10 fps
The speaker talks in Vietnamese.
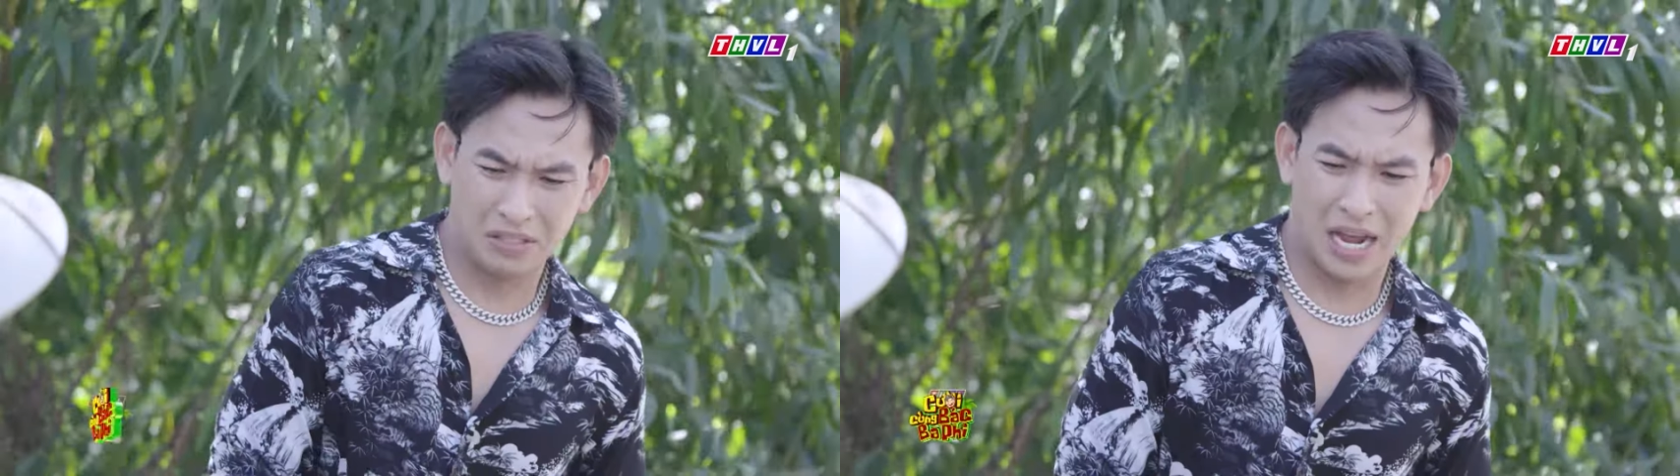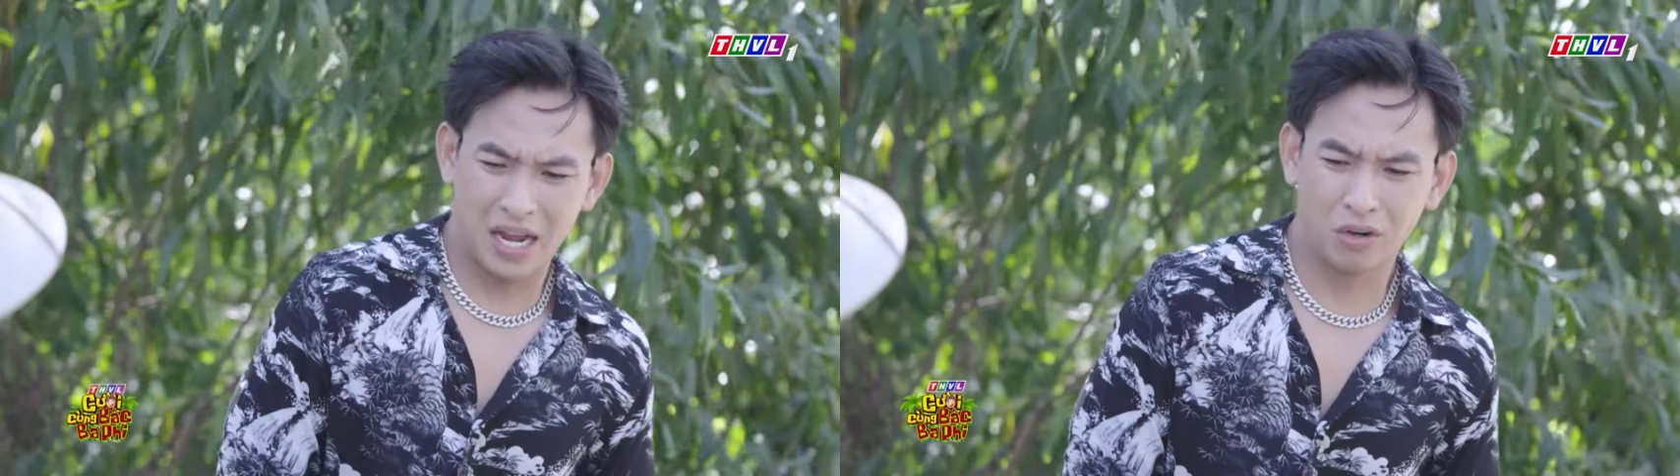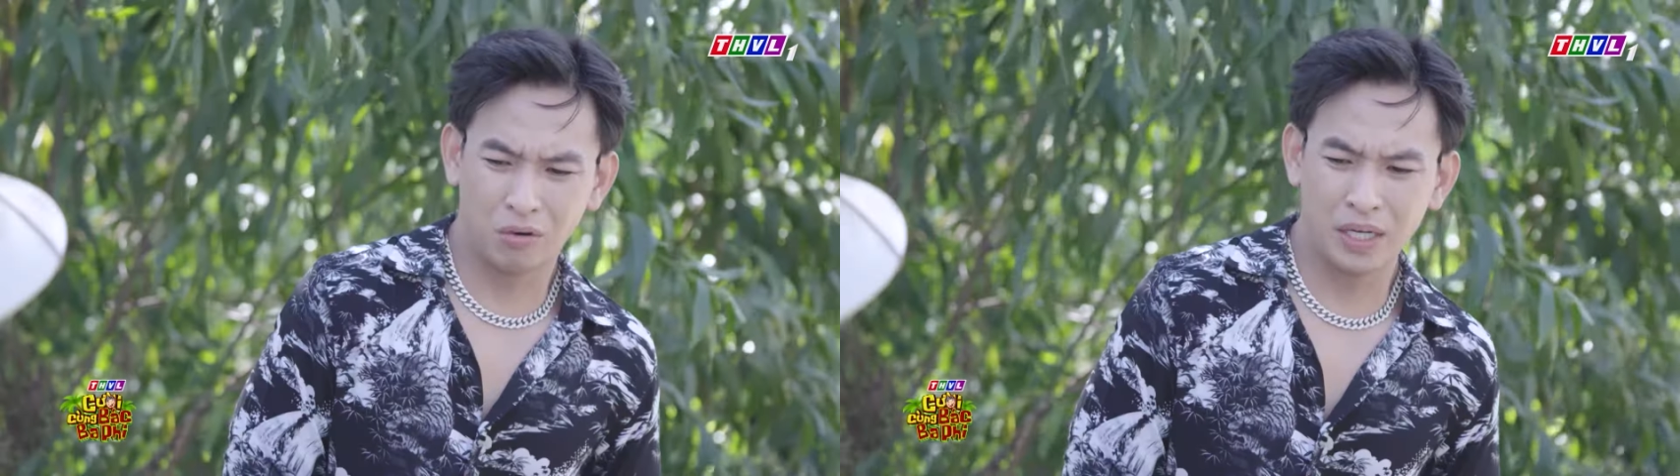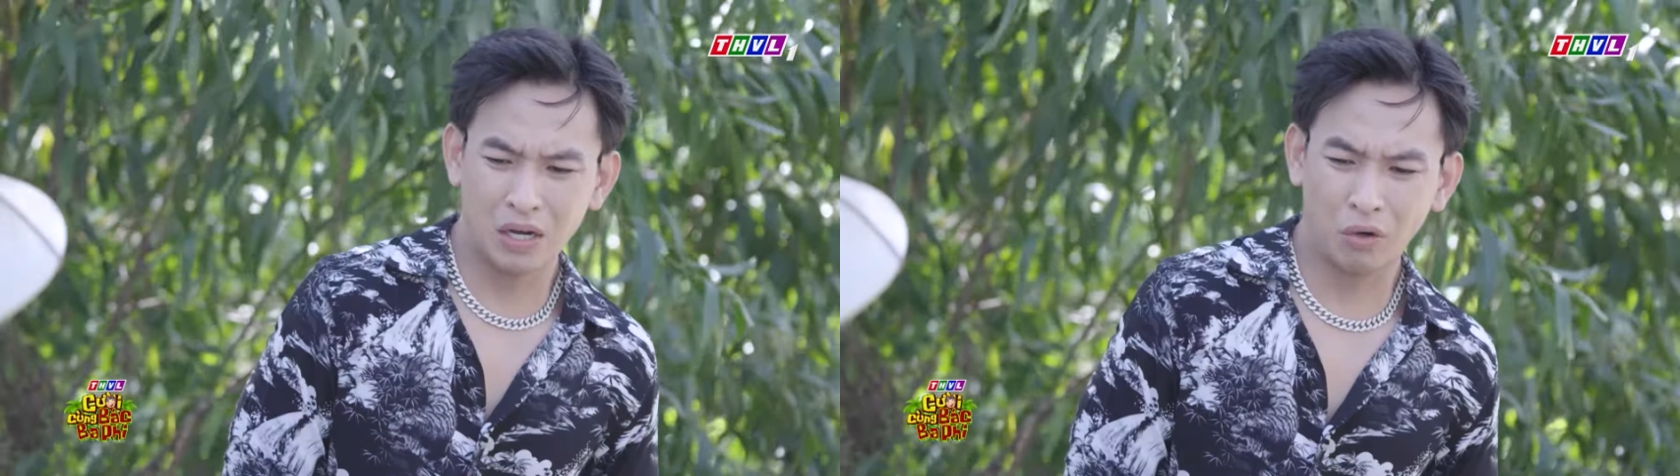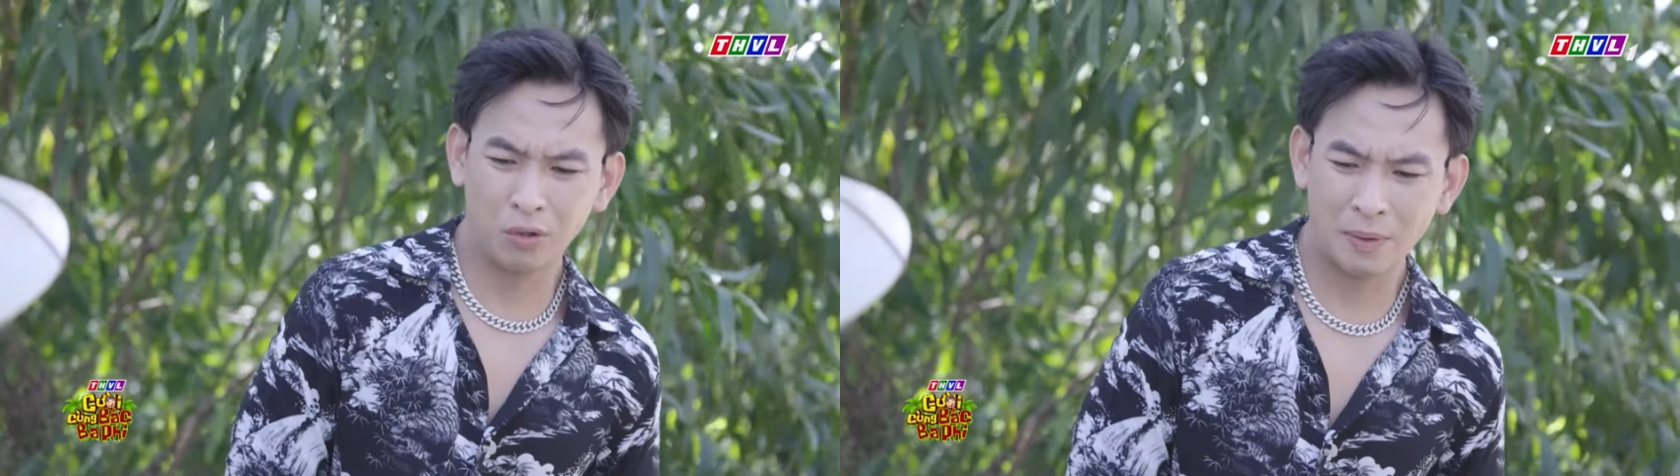dạ con
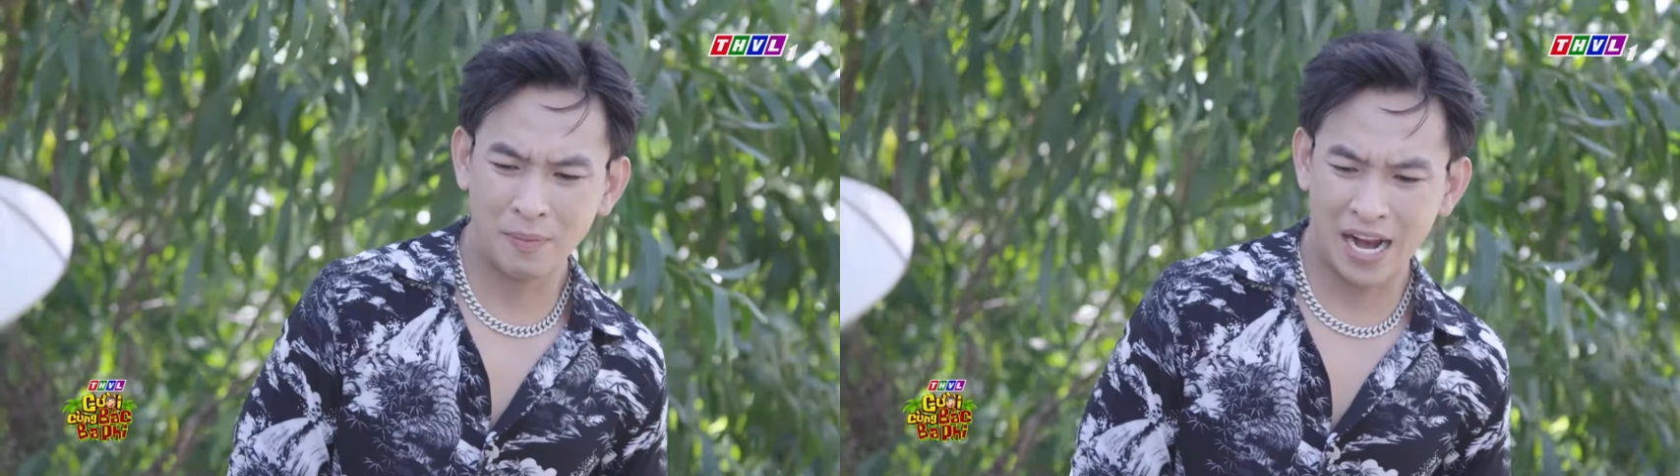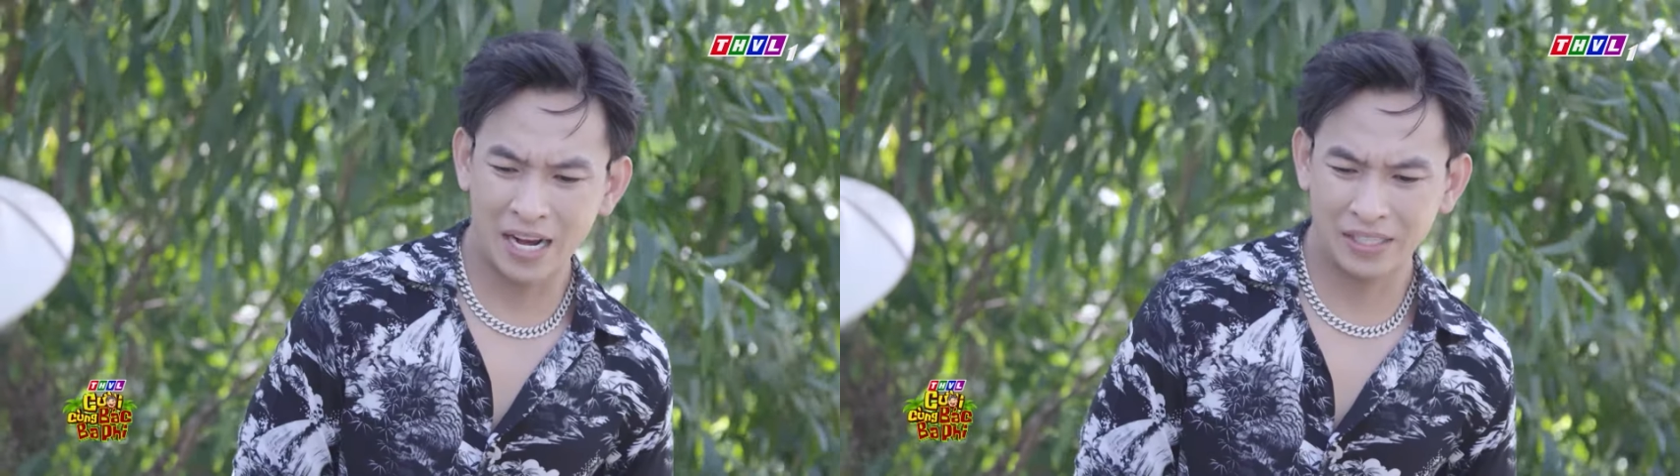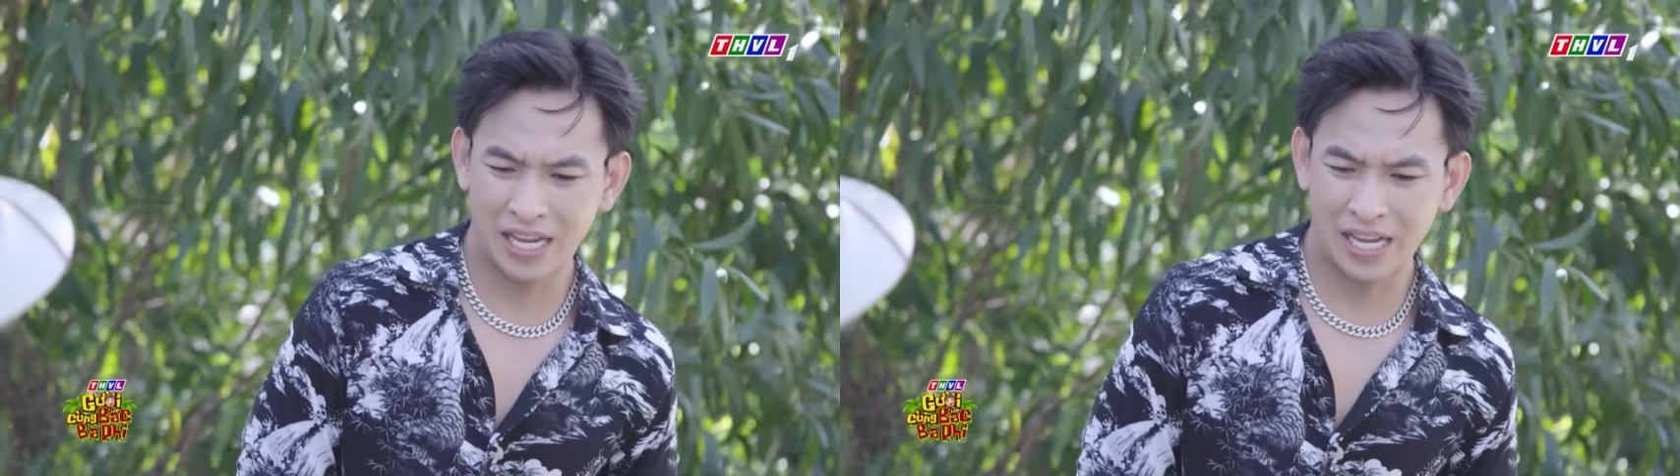biết lỗi rồi bác ba